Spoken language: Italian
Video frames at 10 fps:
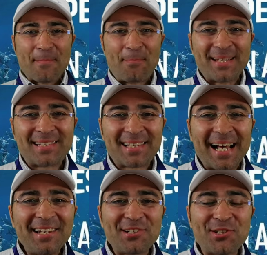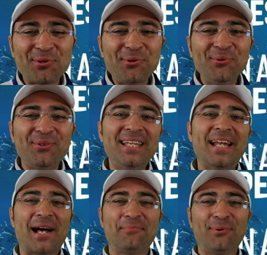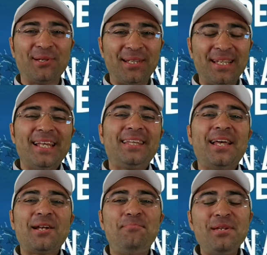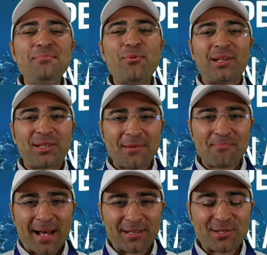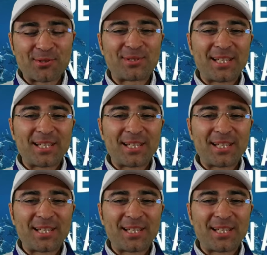Pescare Show di Napoli. Dal 1 al 3 marzo si